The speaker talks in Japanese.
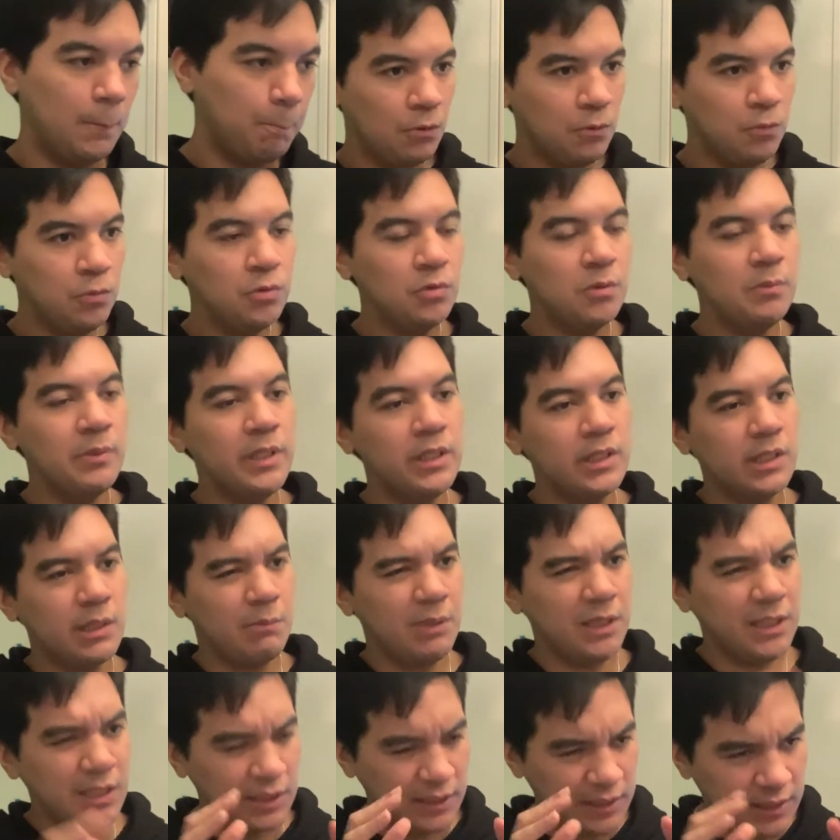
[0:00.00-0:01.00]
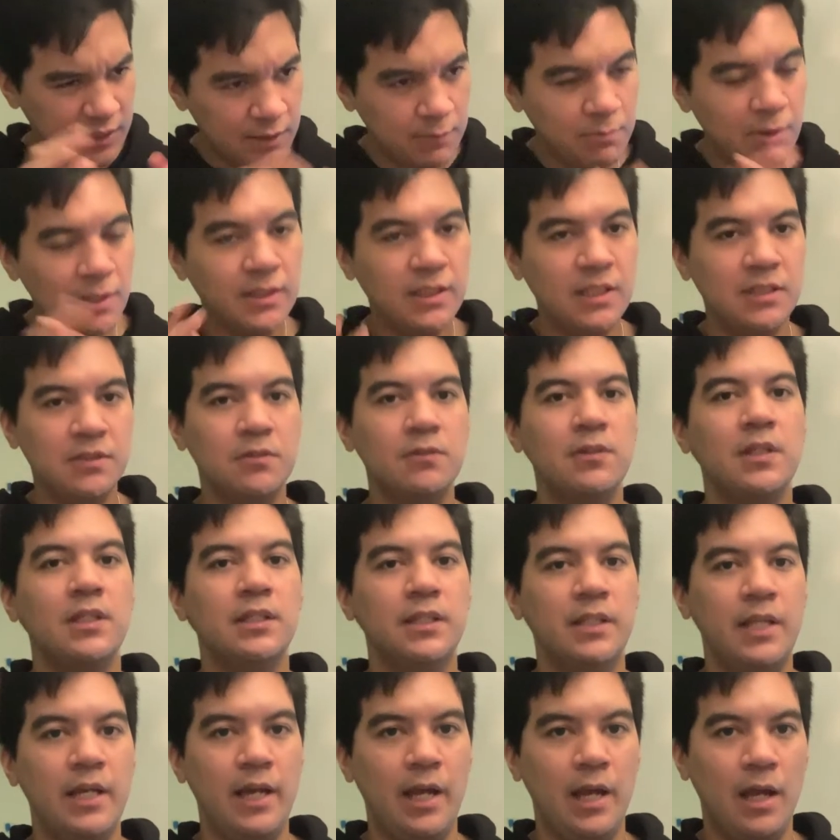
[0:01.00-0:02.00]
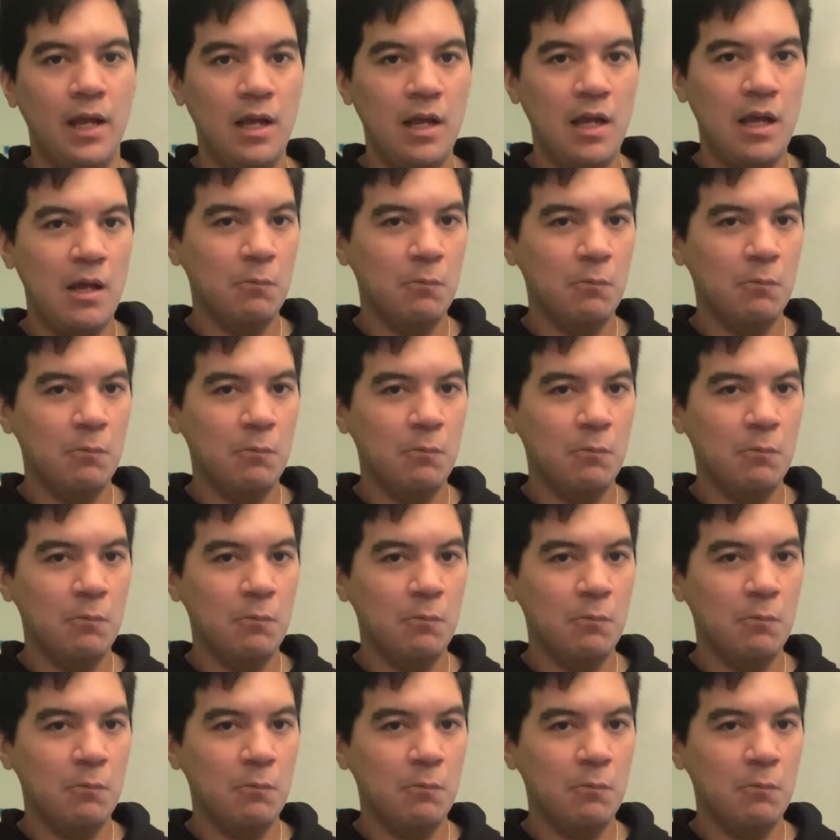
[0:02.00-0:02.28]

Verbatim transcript: オートミールがまだ一番謎なんで、